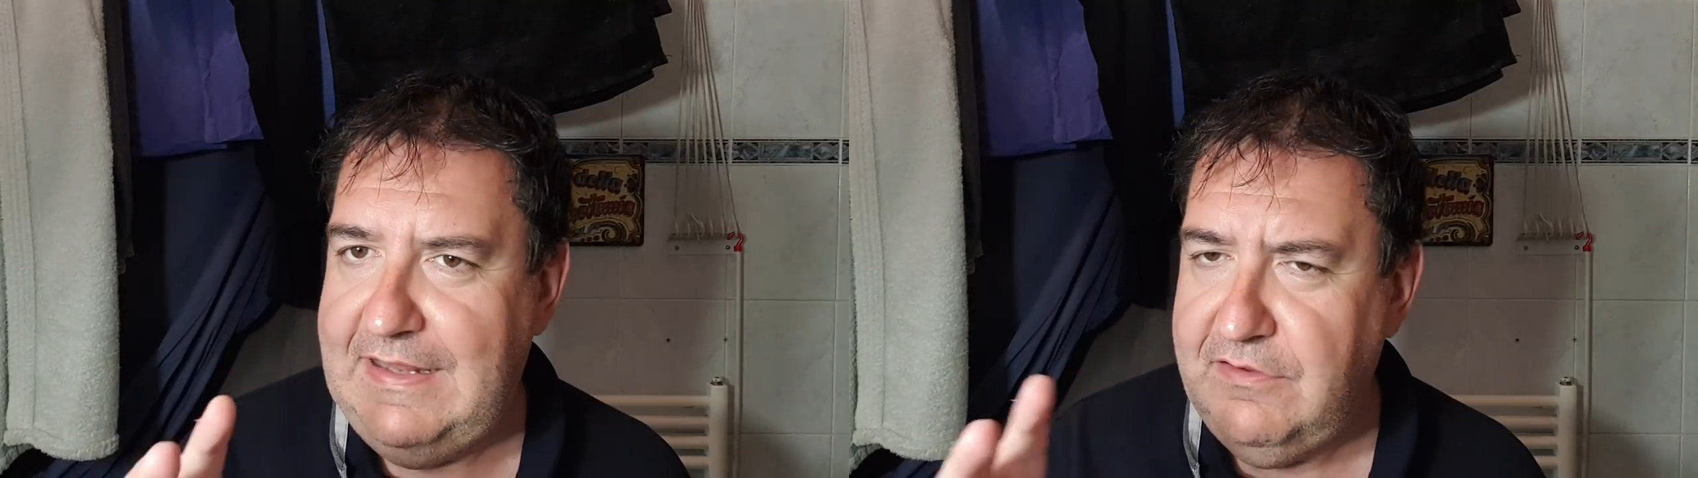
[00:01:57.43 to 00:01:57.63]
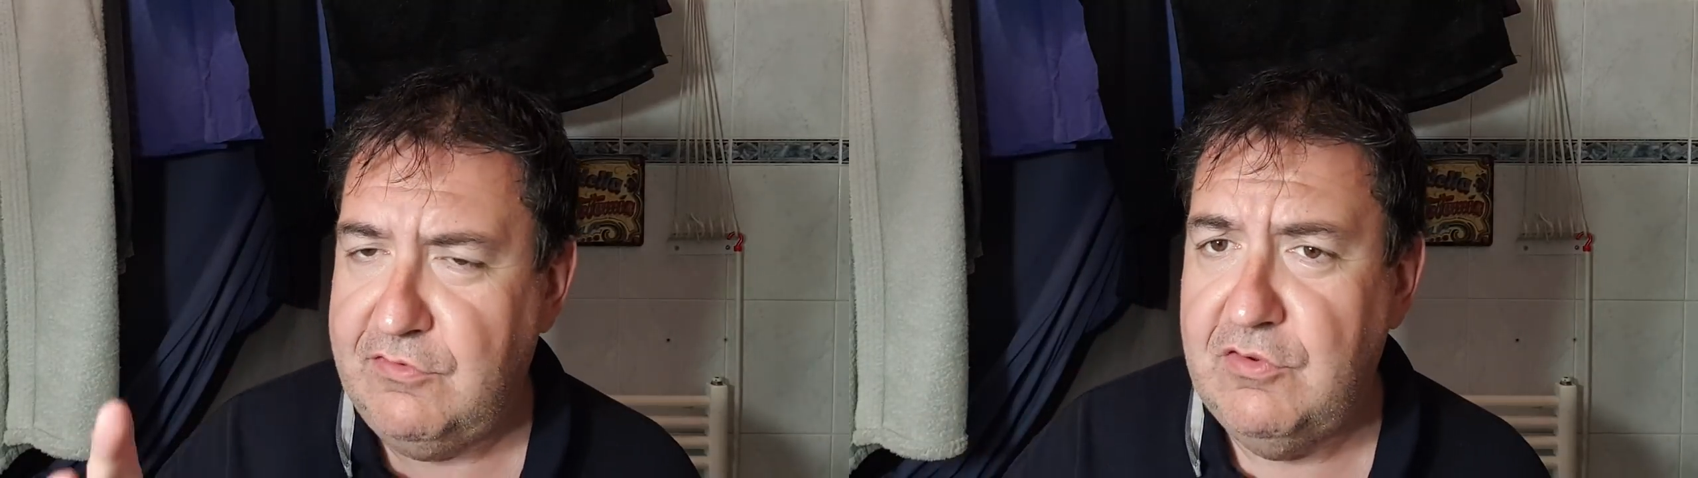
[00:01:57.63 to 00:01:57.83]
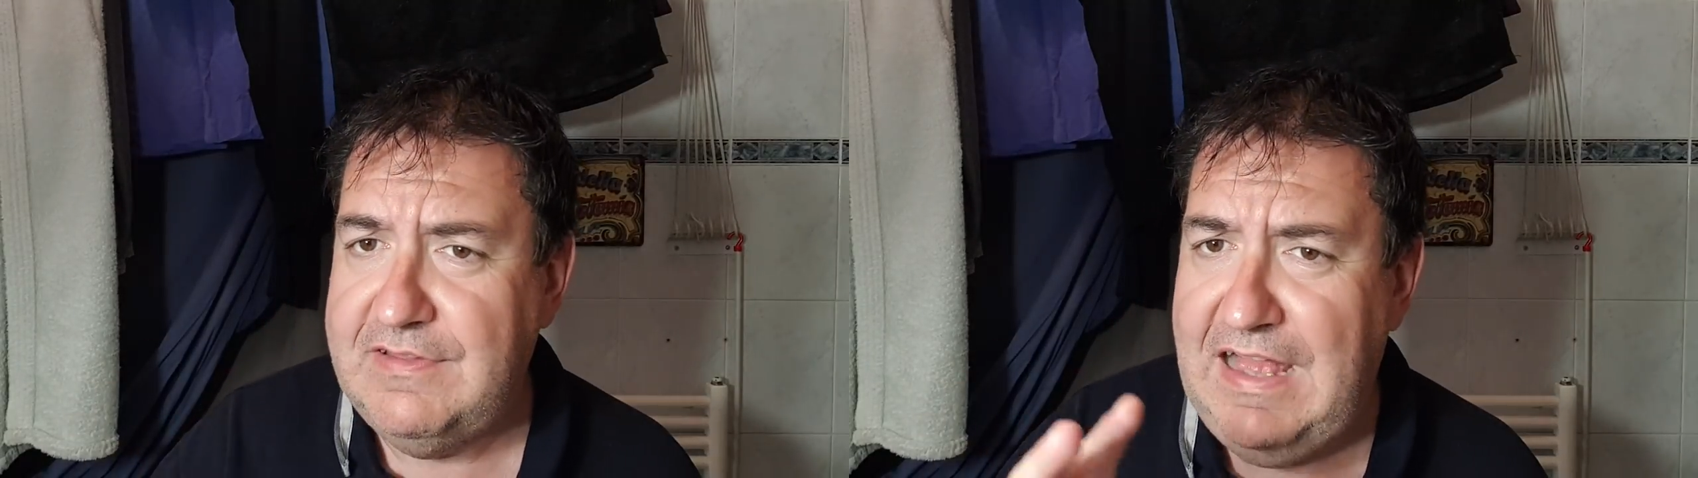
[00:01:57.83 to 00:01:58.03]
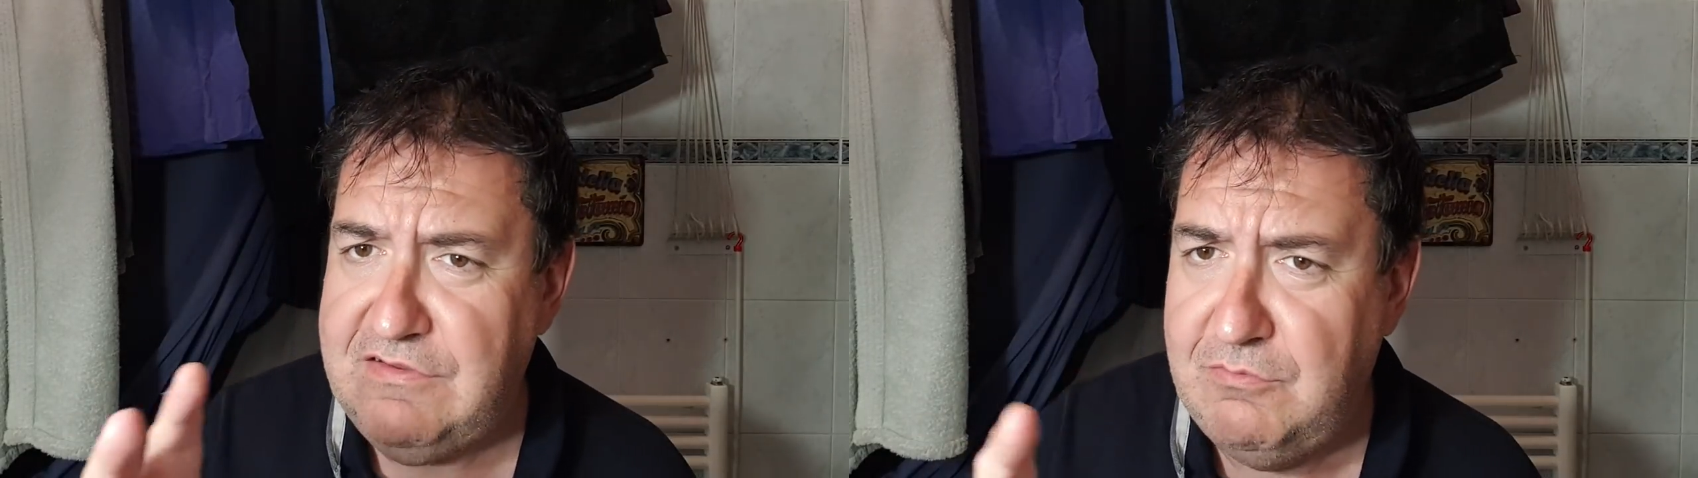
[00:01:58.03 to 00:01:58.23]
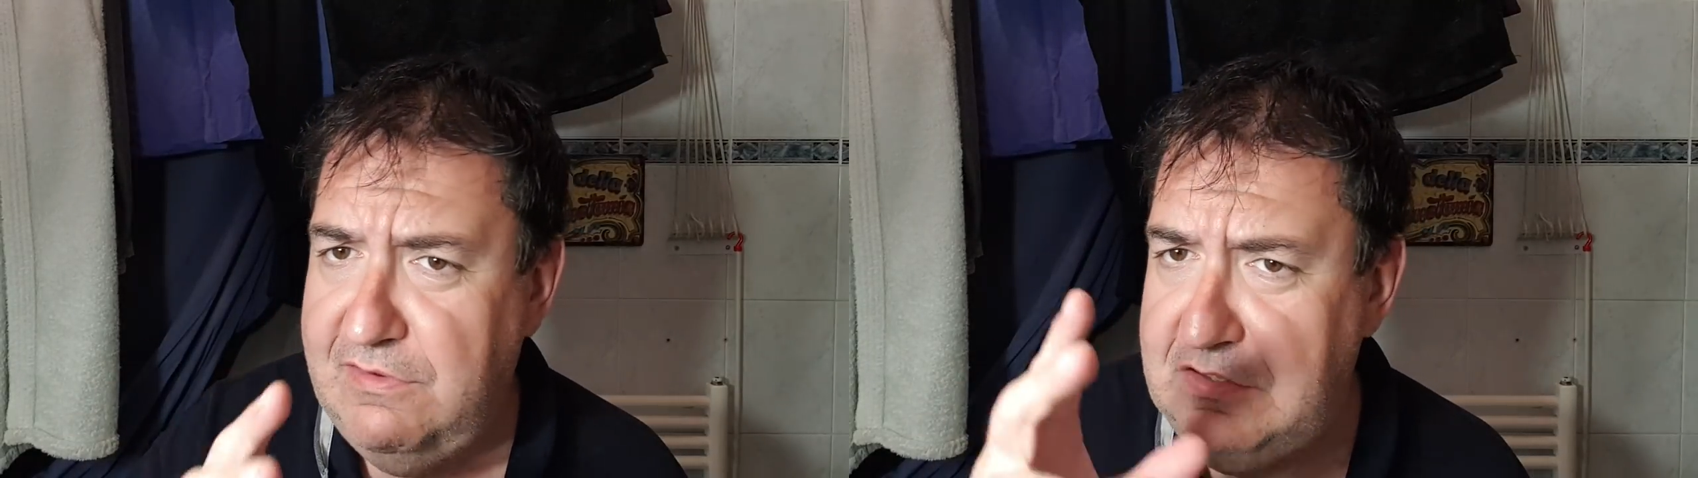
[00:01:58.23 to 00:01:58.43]
tanto
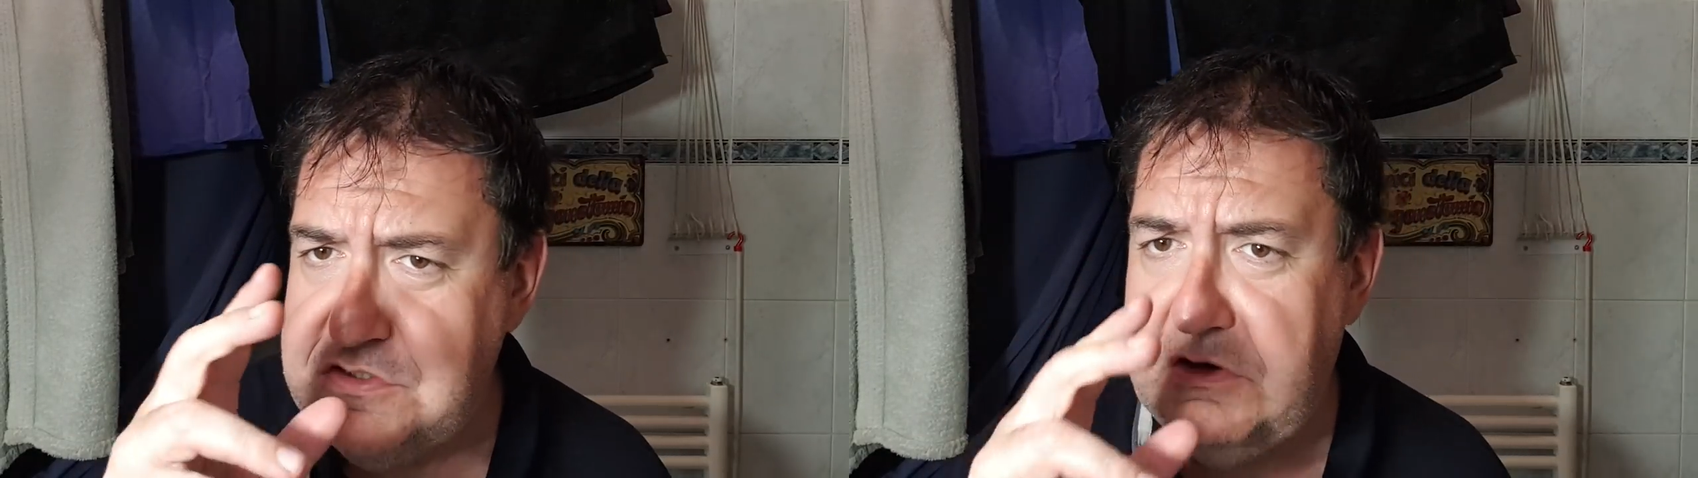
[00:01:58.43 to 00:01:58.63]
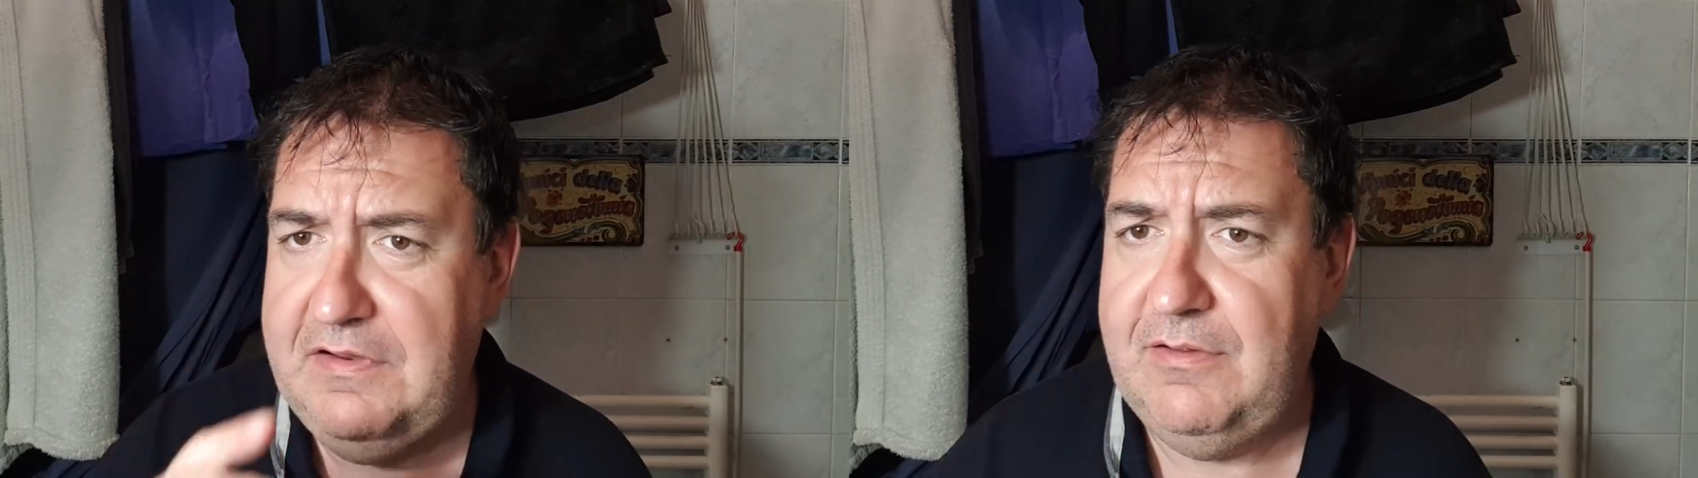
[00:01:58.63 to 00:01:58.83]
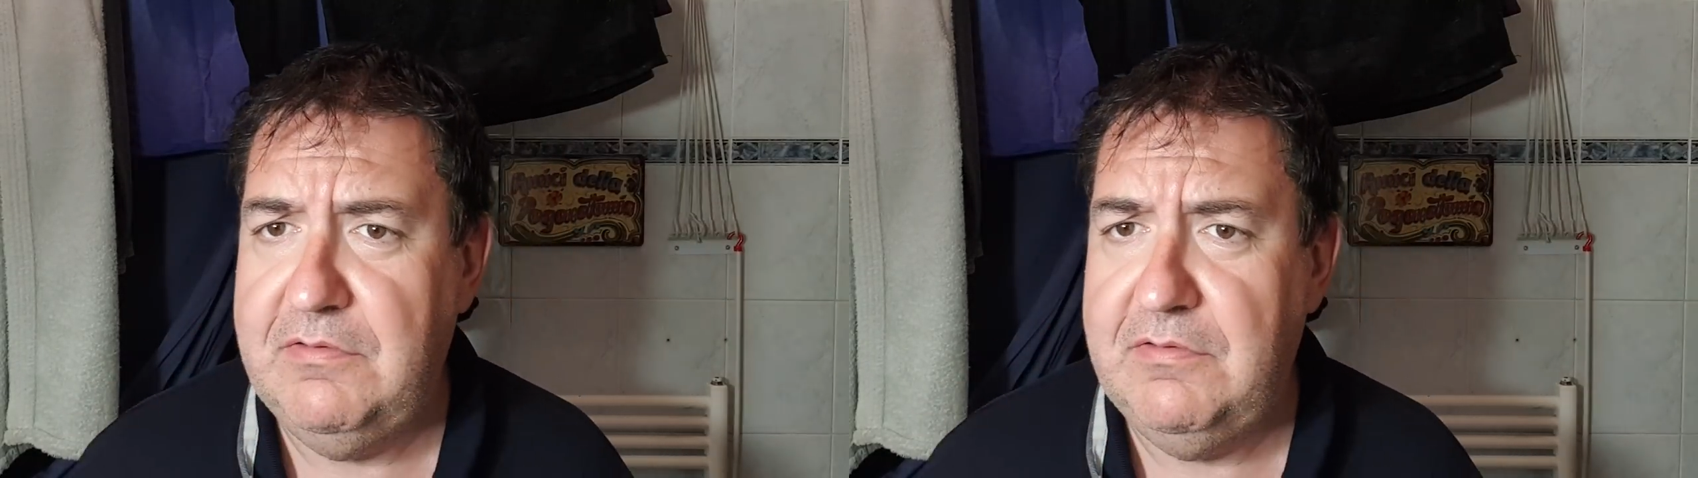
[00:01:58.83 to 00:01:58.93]
scontato in questi giorni